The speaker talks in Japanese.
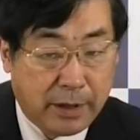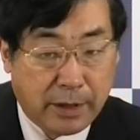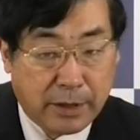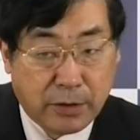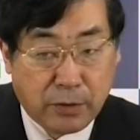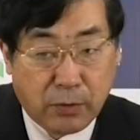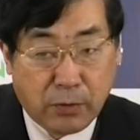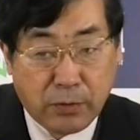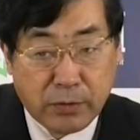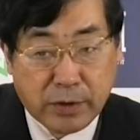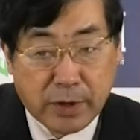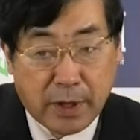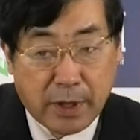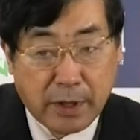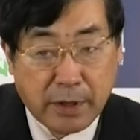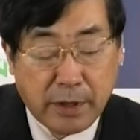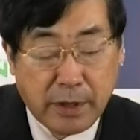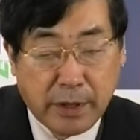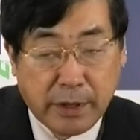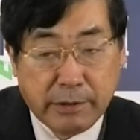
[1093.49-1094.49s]
総
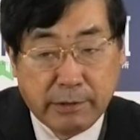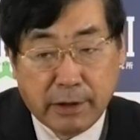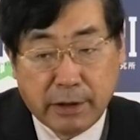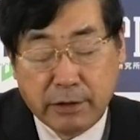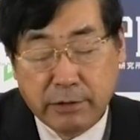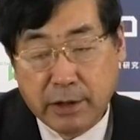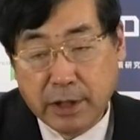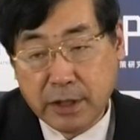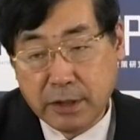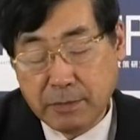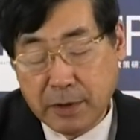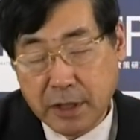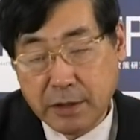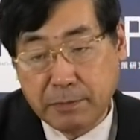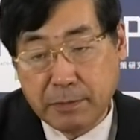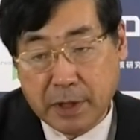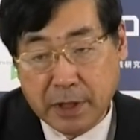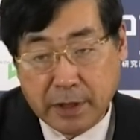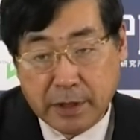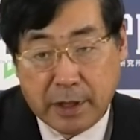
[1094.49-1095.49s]
裁任期は9月
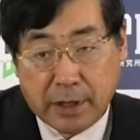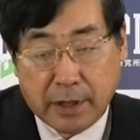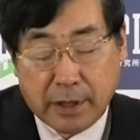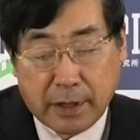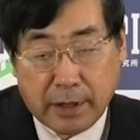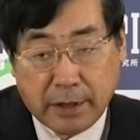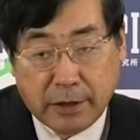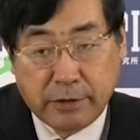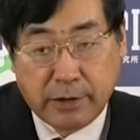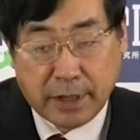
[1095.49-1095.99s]
末までだ、け、